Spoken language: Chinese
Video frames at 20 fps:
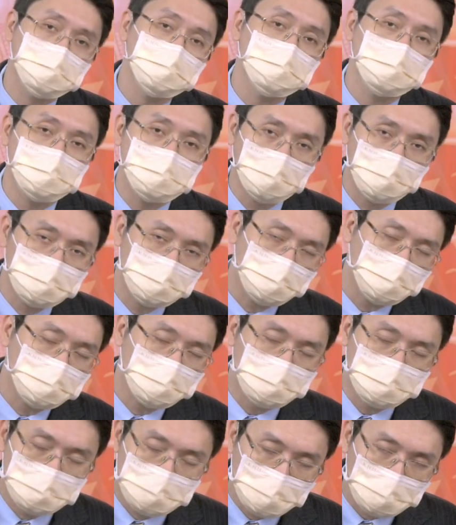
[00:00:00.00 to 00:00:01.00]
值创新
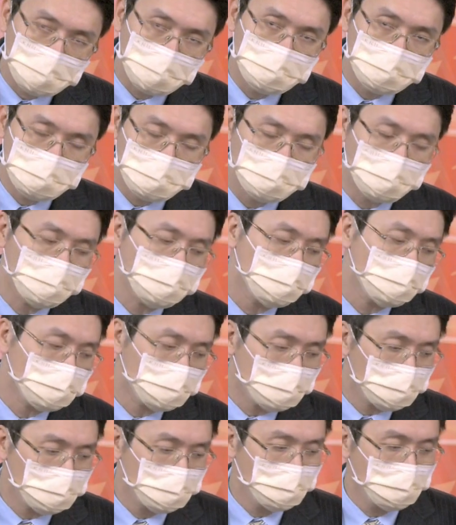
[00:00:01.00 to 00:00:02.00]
高的超级强
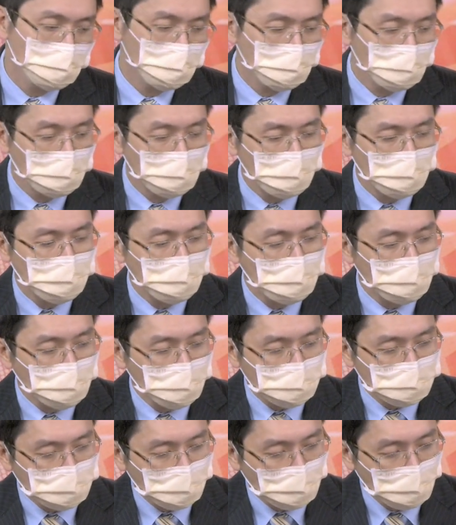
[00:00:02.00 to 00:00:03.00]
势股。
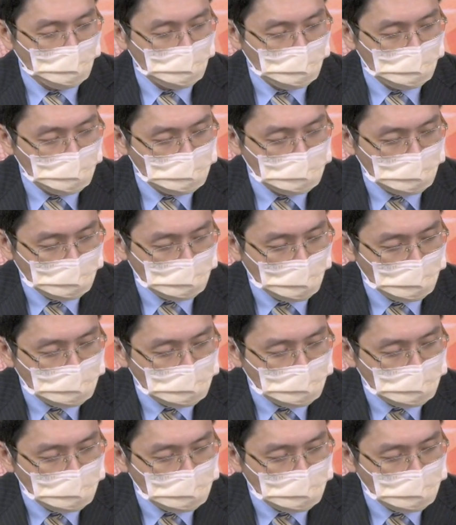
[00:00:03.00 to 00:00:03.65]
因为我说六月份涨价